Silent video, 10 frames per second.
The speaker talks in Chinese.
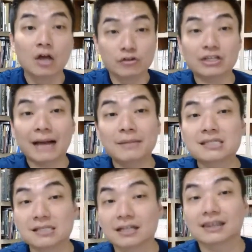所以他们
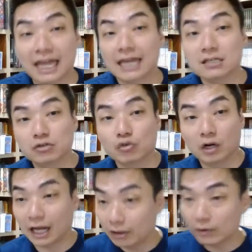只能得着
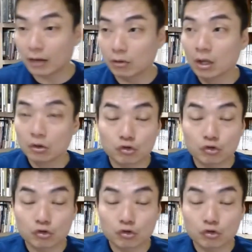做，然后要